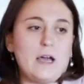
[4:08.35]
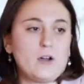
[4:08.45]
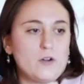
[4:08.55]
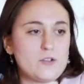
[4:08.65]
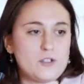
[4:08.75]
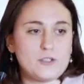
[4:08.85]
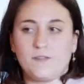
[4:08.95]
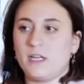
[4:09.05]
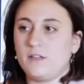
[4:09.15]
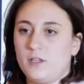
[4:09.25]
che
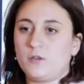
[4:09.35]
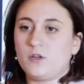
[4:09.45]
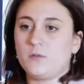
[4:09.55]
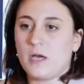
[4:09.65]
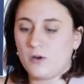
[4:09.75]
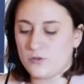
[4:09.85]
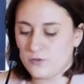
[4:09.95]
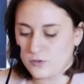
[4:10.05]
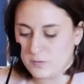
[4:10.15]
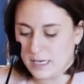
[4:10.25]
viene definito come
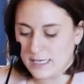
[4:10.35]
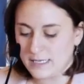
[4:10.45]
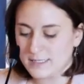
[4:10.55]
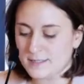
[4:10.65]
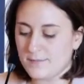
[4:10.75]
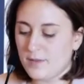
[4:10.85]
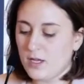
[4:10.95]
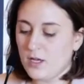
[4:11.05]
unconscious bias